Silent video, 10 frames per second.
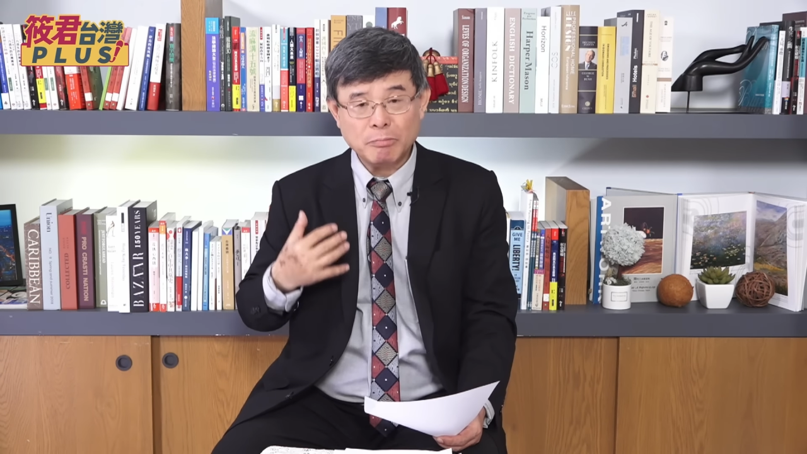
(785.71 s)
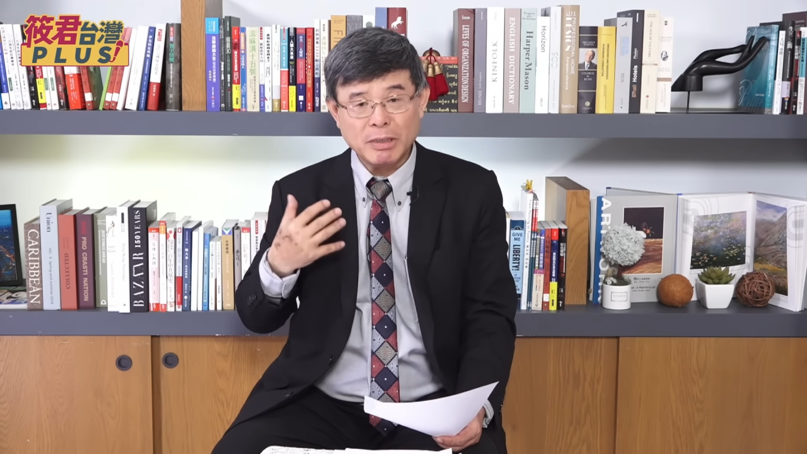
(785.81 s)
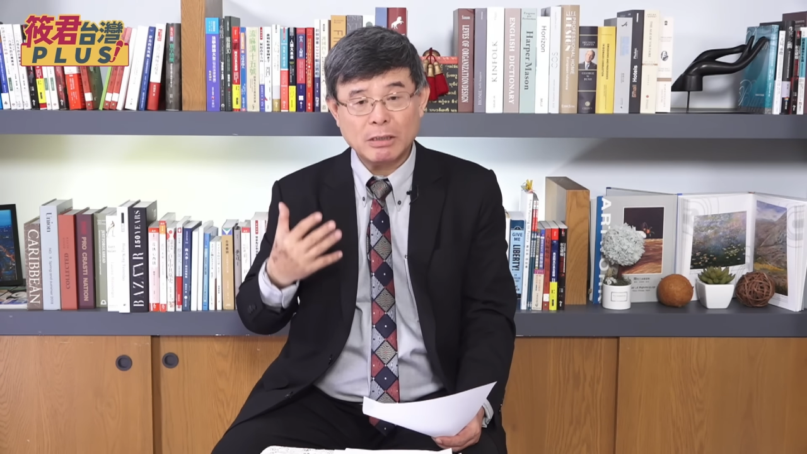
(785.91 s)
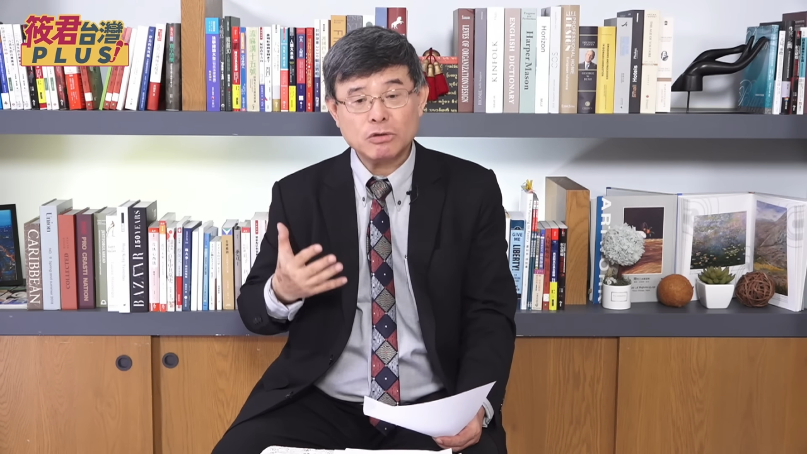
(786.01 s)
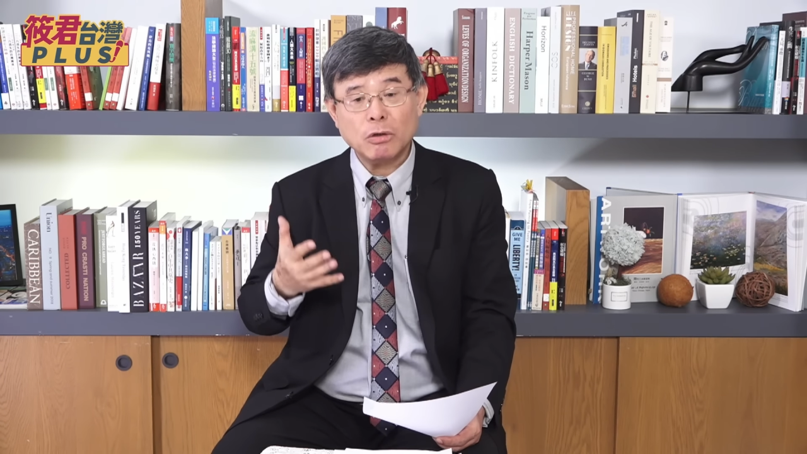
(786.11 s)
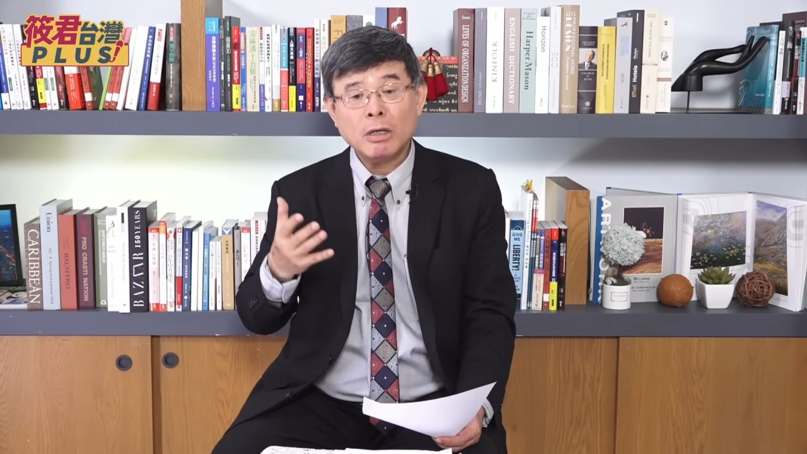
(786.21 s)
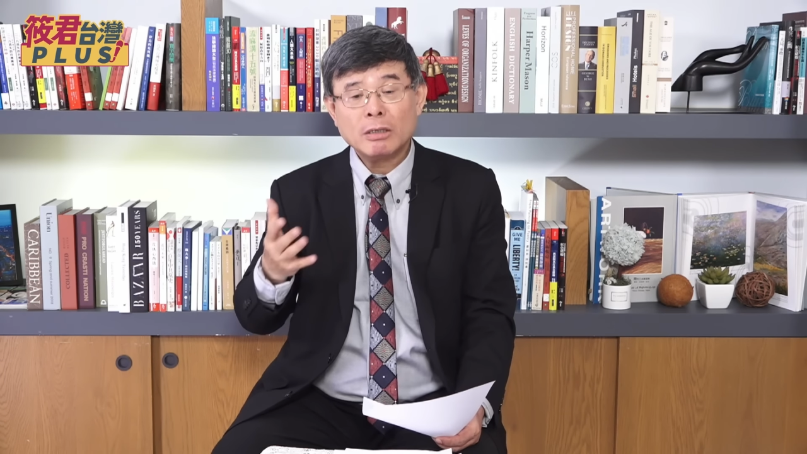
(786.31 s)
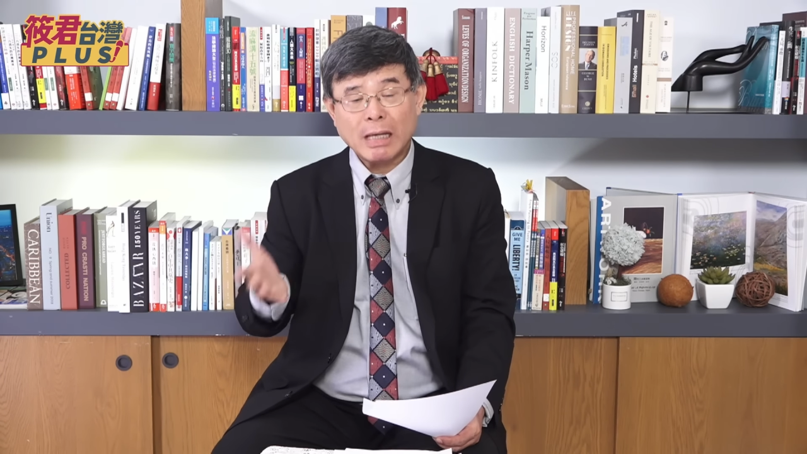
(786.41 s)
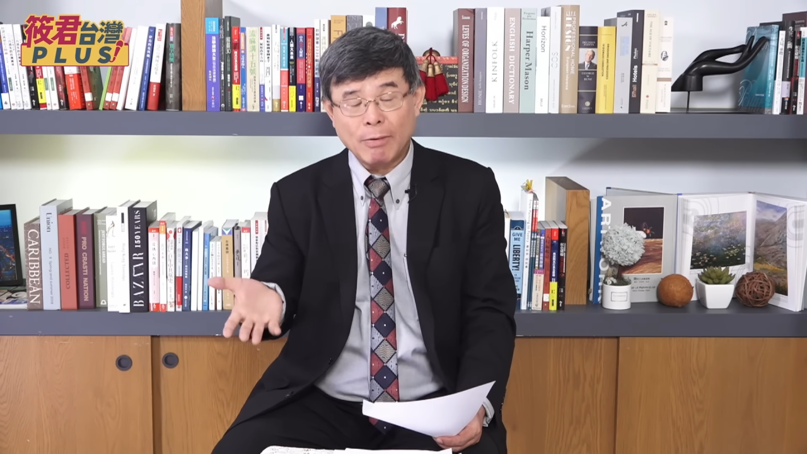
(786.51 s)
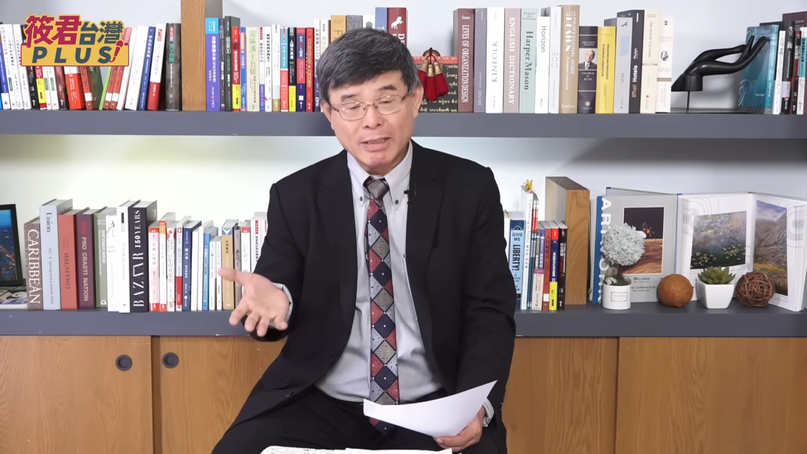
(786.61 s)
不能说
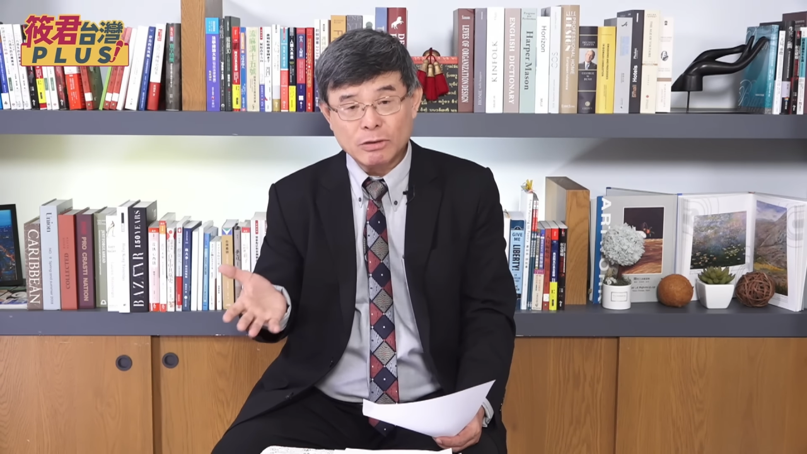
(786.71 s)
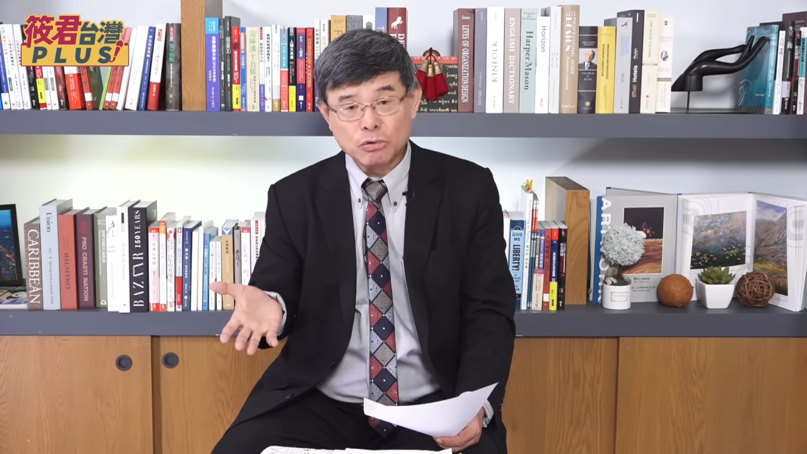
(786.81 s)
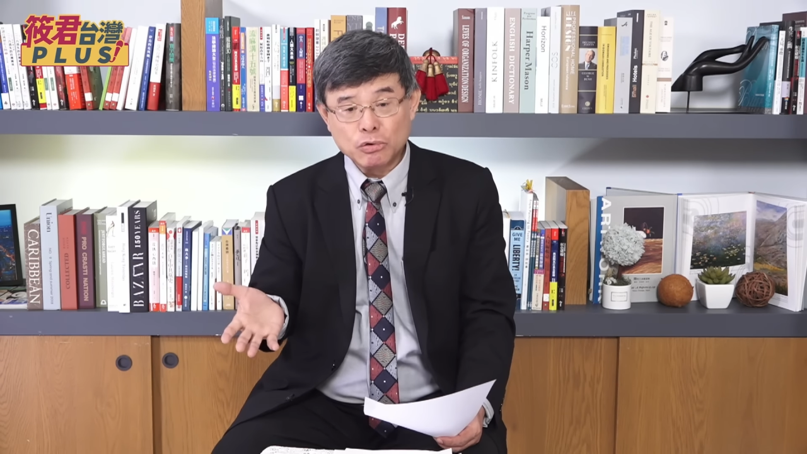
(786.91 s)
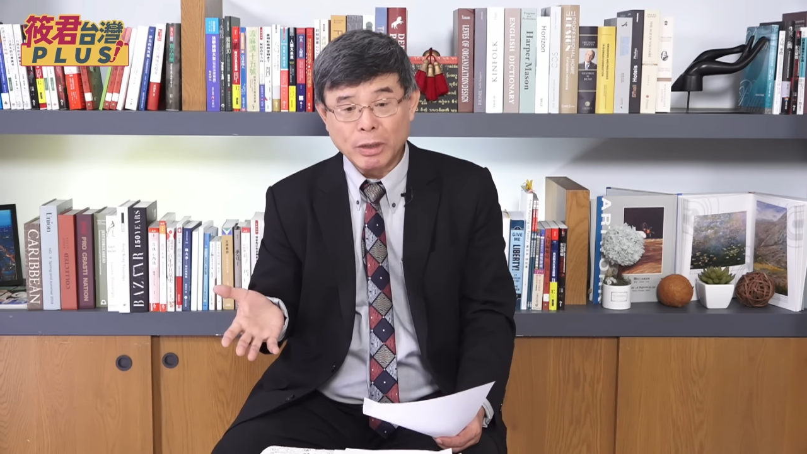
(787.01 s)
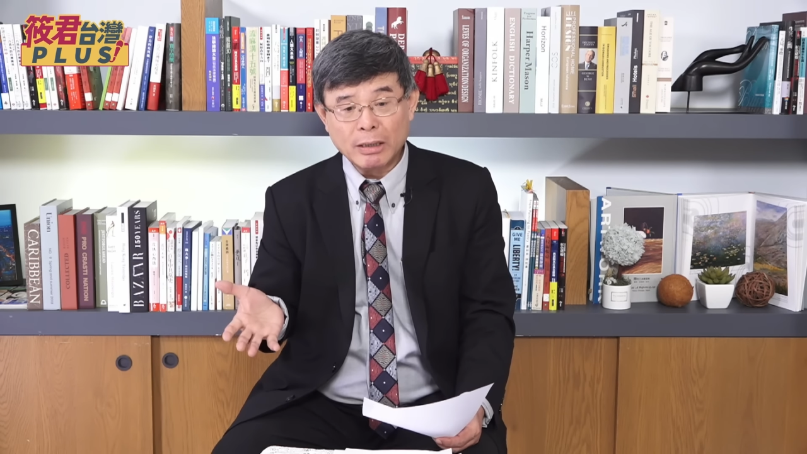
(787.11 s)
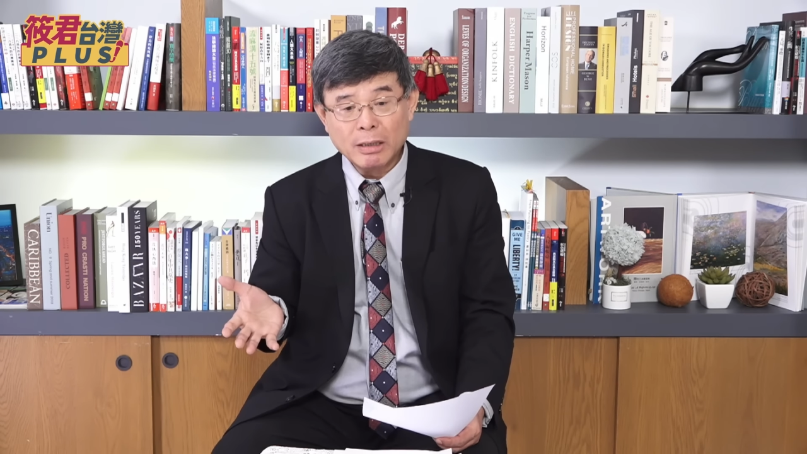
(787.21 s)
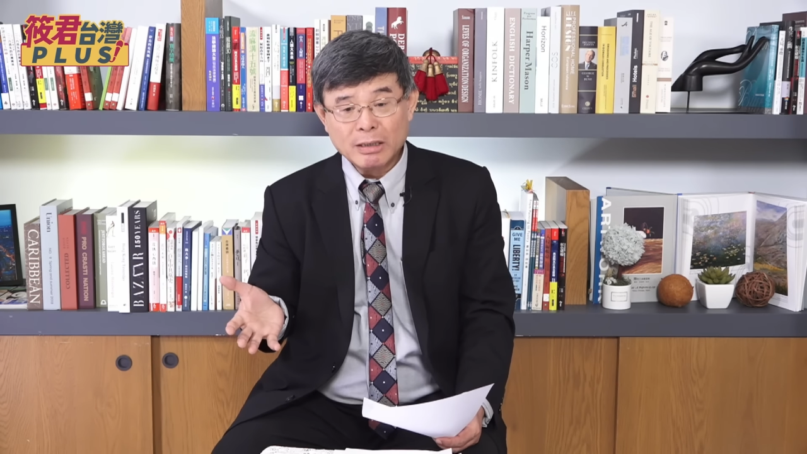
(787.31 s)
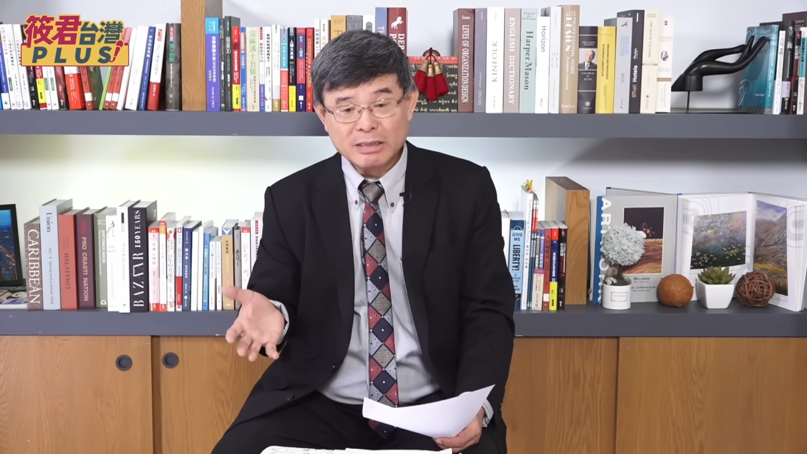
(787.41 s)
台湾的主权